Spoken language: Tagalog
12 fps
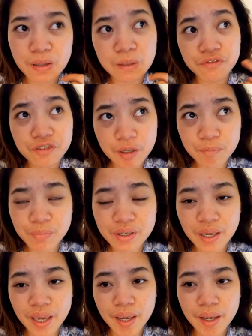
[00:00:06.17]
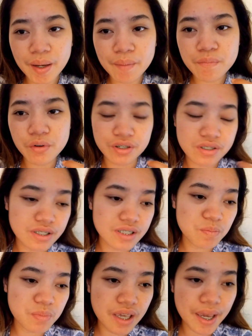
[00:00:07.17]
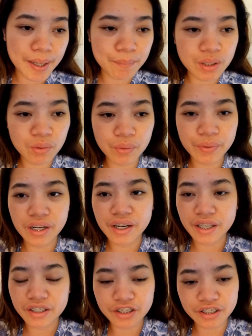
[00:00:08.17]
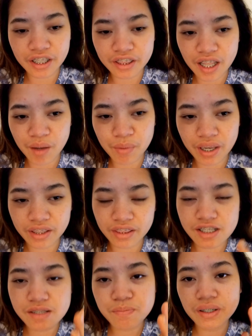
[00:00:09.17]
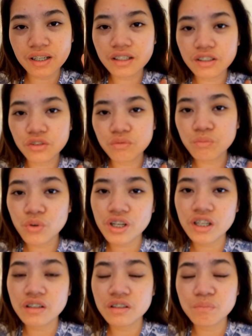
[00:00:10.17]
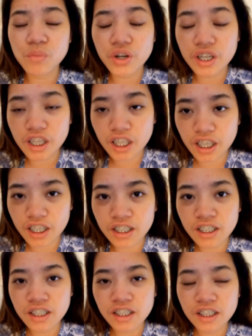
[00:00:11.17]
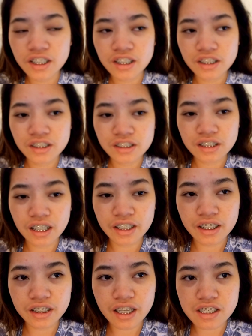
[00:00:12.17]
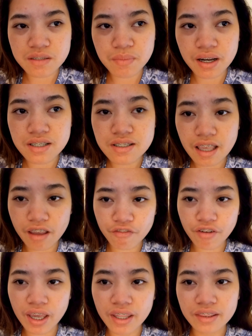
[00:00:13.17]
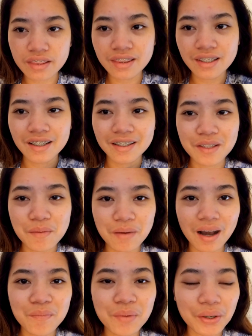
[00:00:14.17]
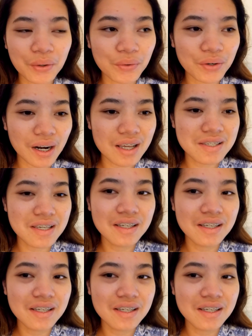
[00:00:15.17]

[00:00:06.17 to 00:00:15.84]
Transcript: pag 5pm or 6pm nawawala na internet namin. Tapos pag ganito morning, ayan guys, mga 7, Diba? ba? May oras.